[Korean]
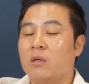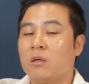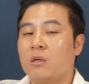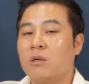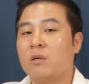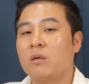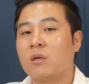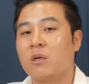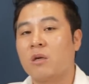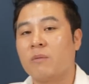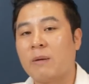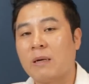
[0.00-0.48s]

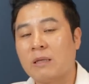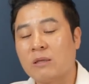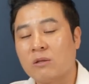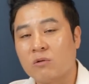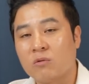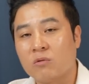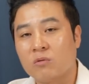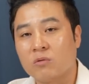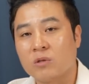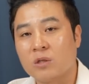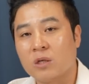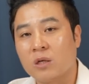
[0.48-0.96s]
그렇게
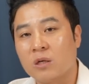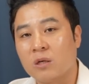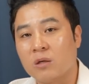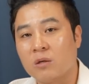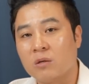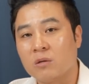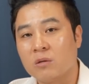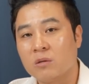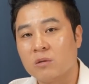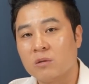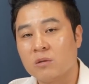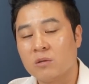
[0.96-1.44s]
만들어 놓잖아요.
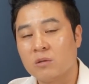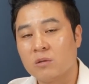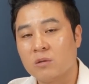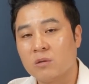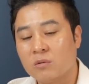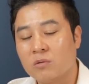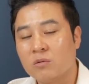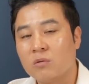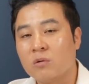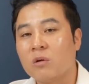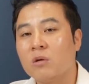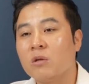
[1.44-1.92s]

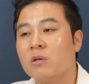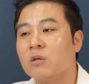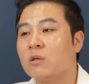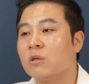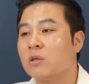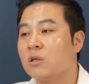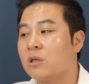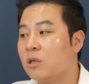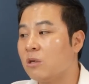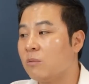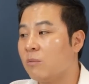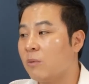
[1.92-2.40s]
그
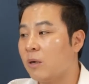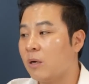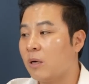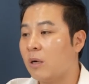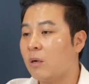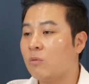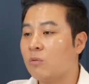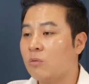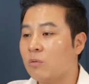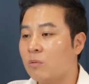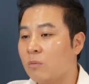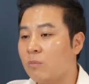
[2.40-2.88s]
너희들은 그것만
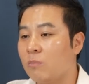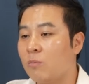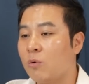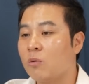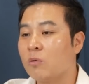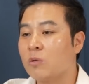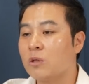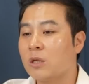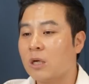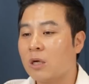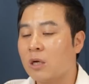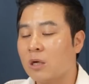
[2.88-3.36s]
하고
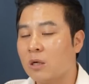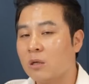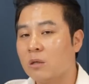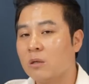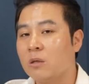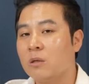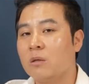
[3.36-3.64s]
먹고 살아.